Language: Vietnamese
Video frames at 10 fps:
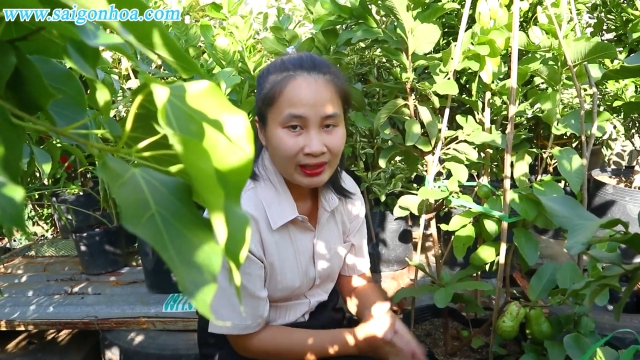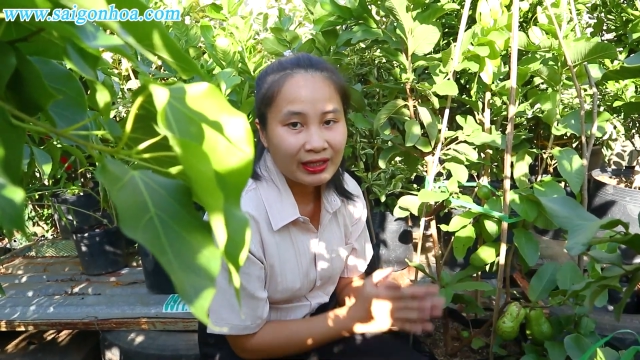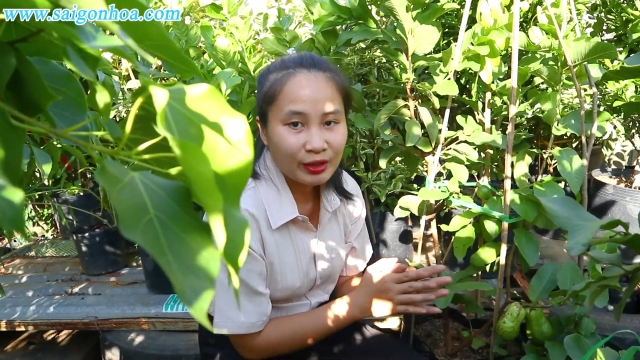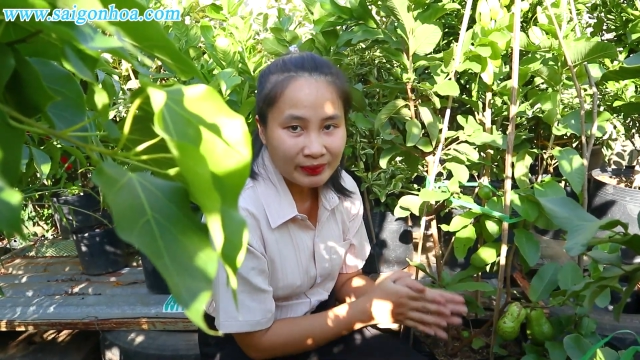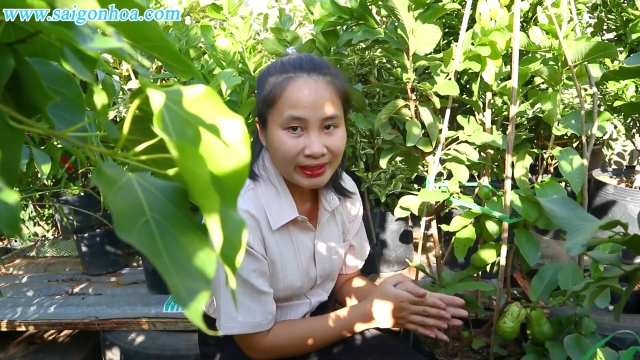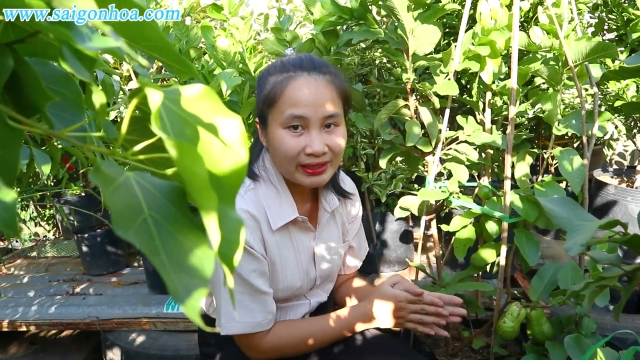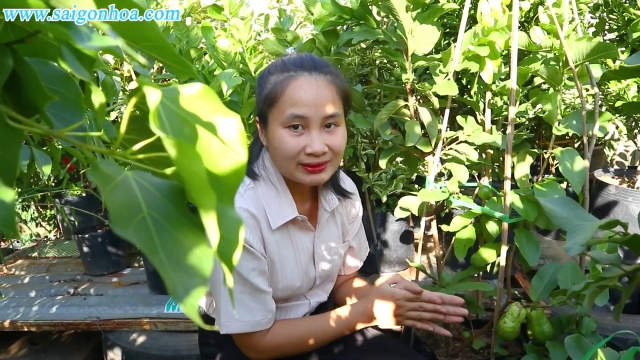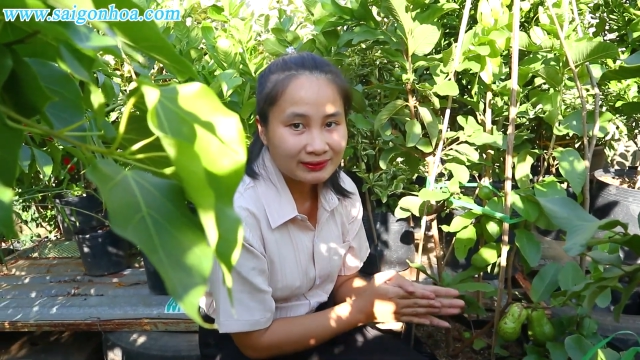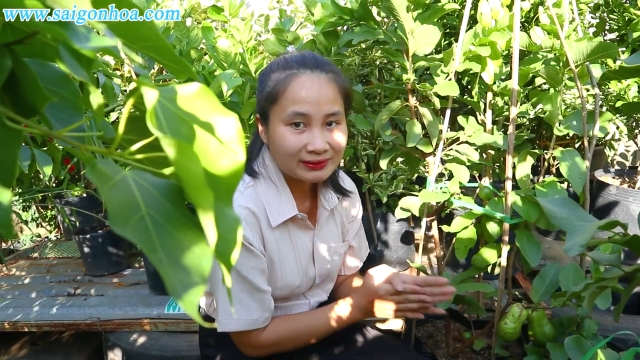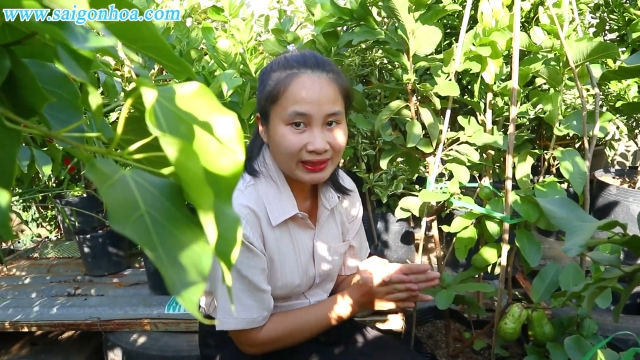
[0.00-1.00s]
Ngày hôm nay thì
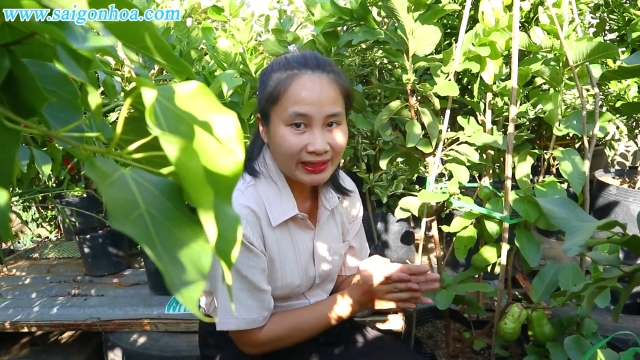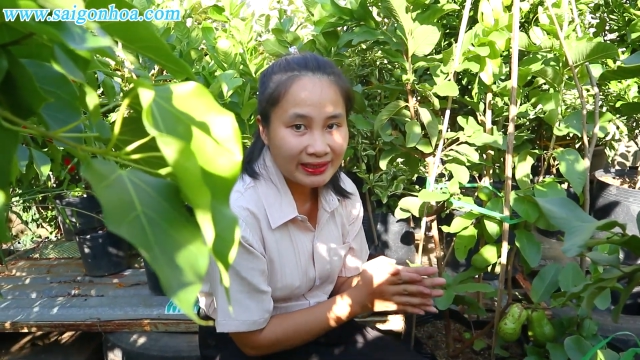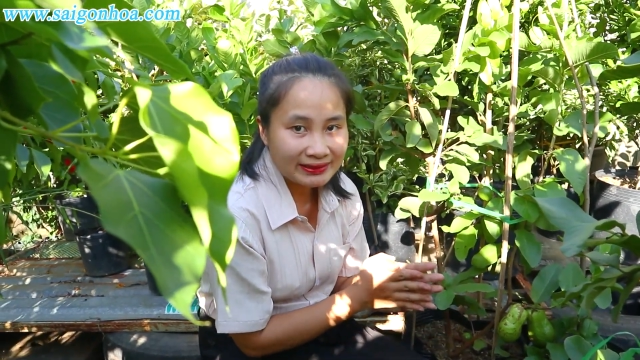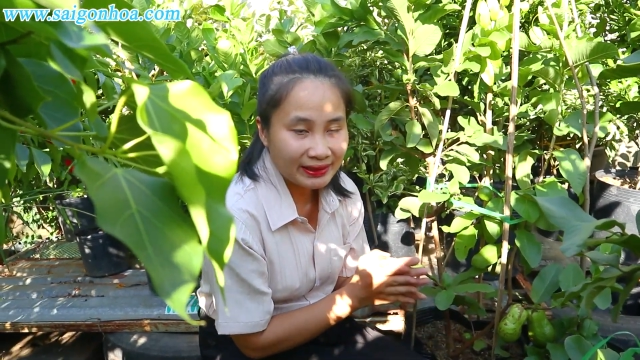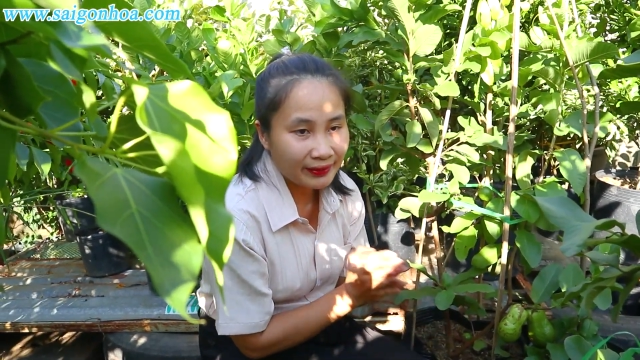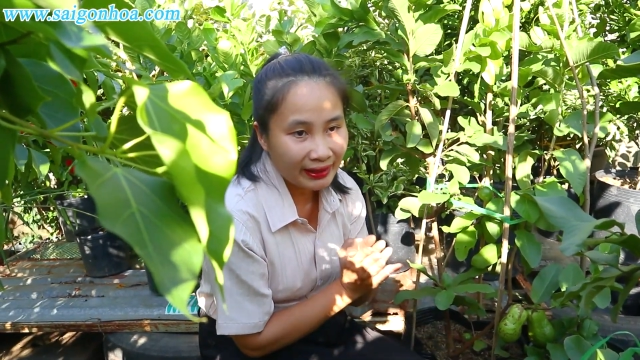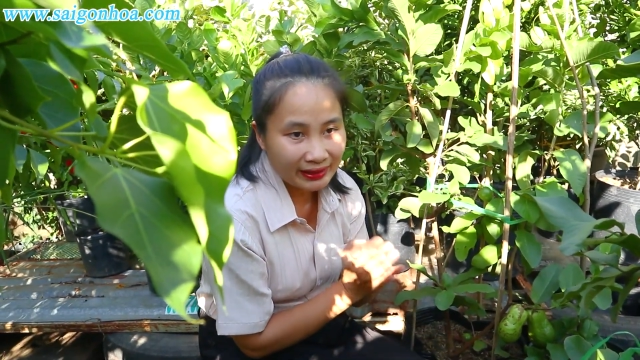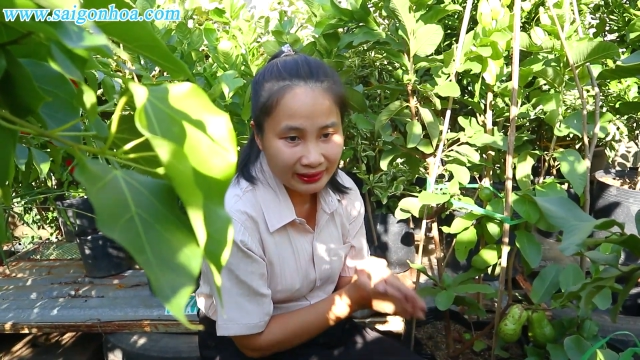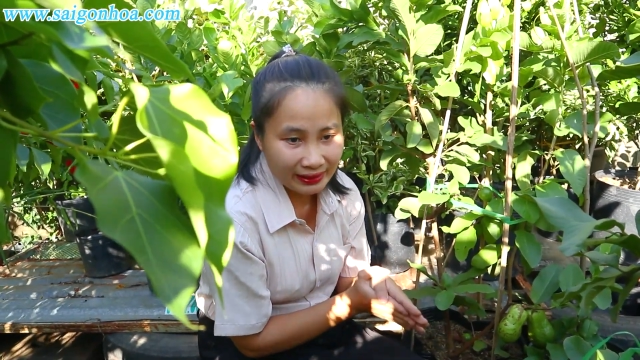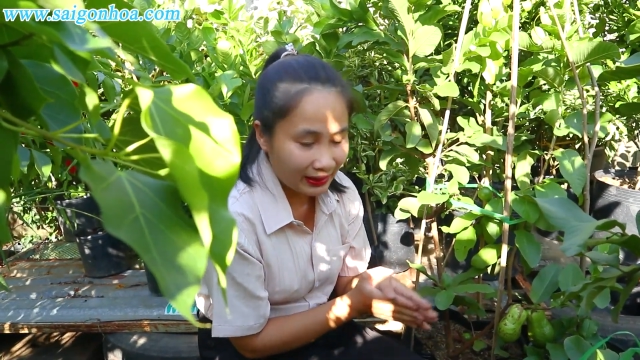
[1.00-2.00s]
Sương sẽ chia sẻ cho các
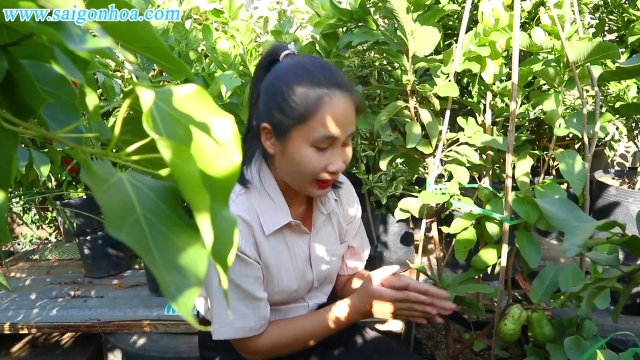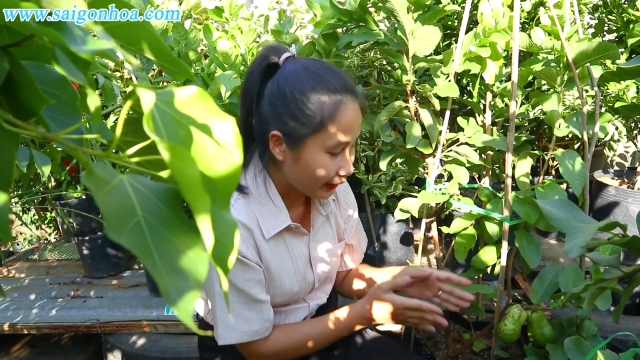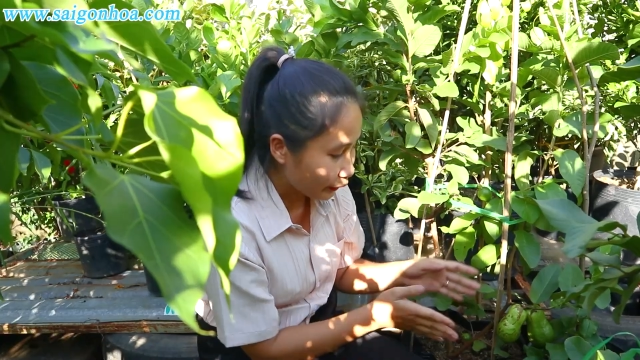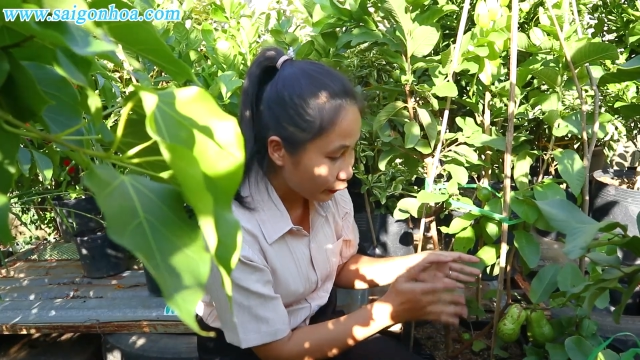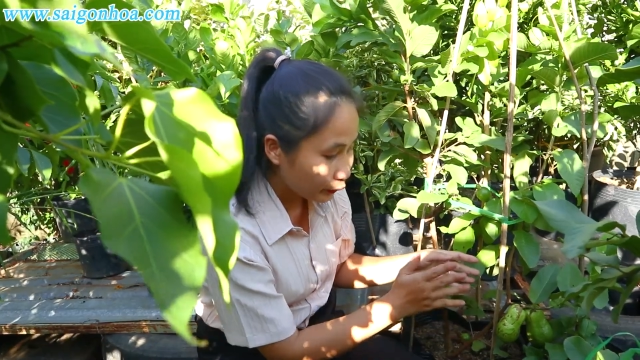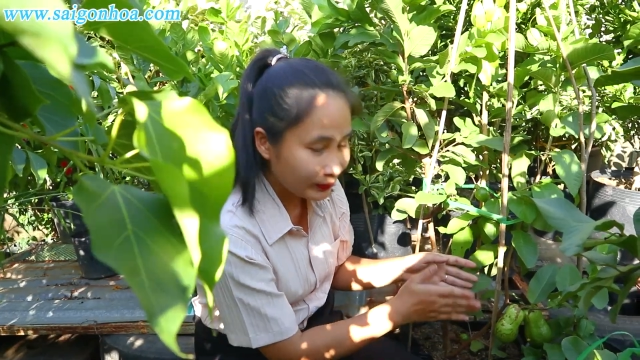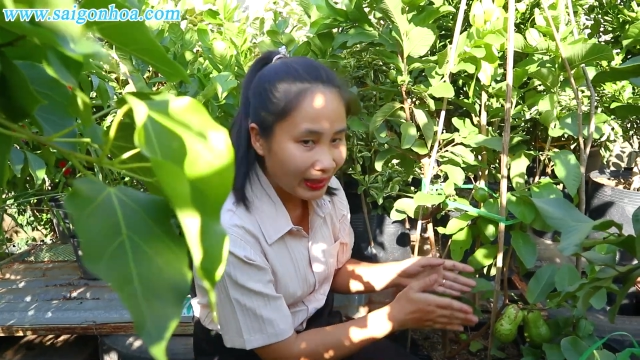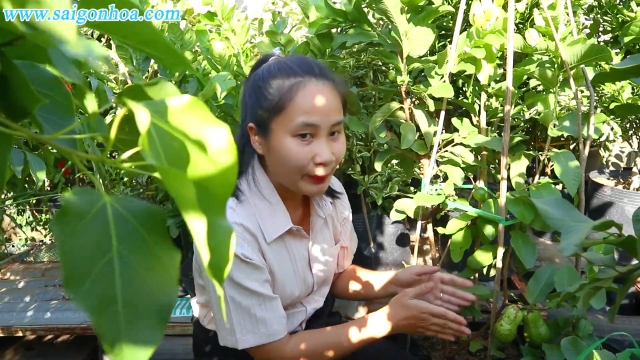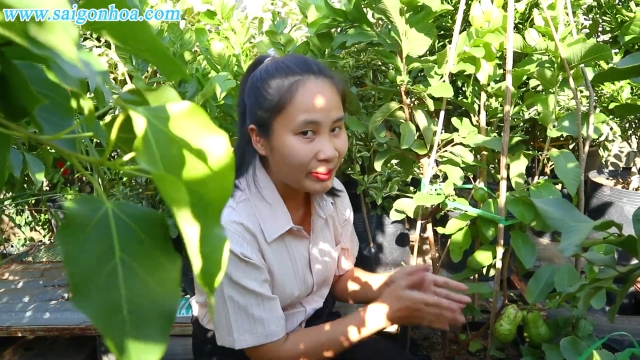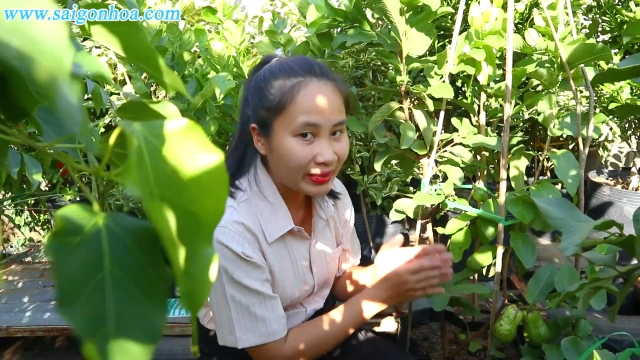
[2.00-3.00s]
anh chị là cây ổi chúng
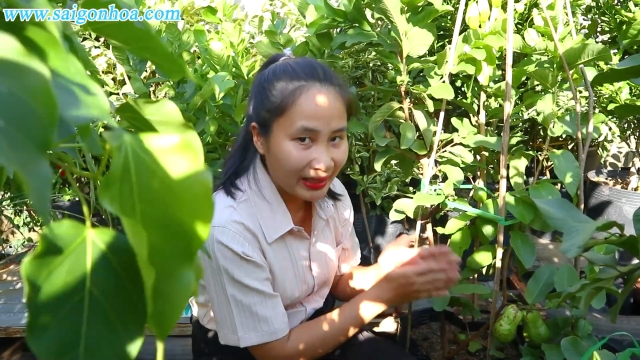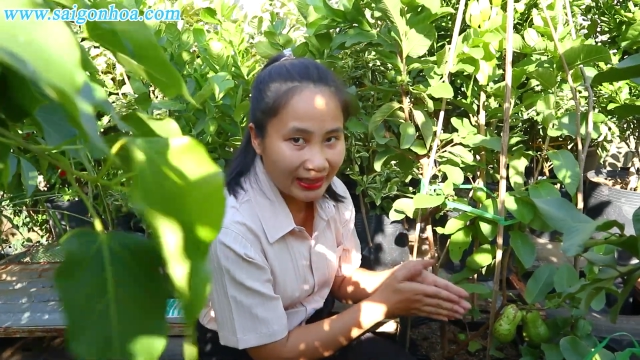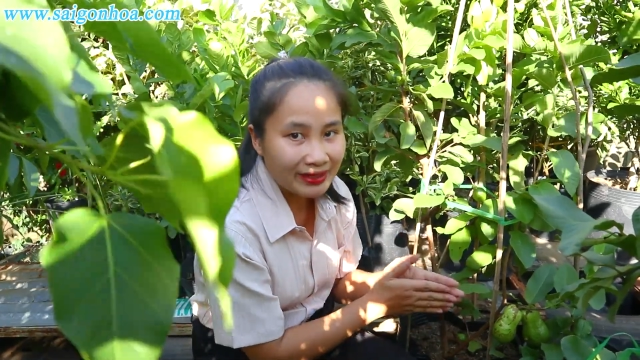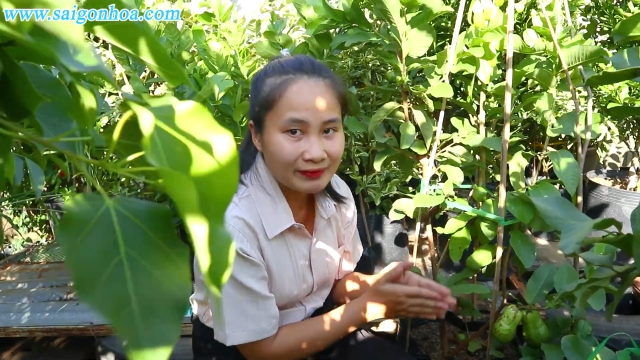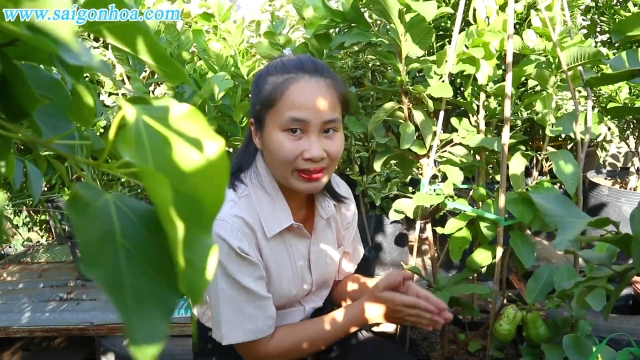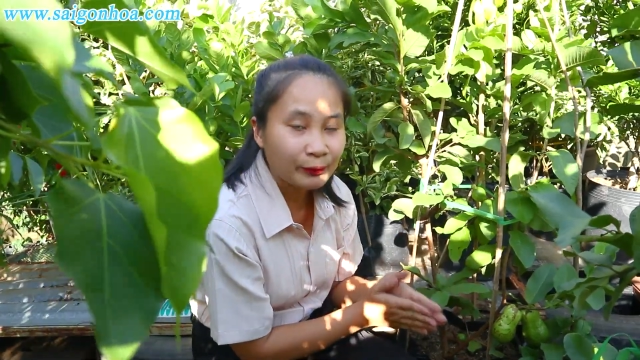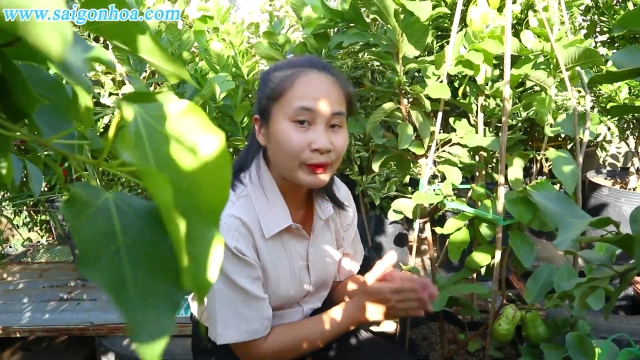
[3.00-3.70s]
ta bị ghẻ như vậy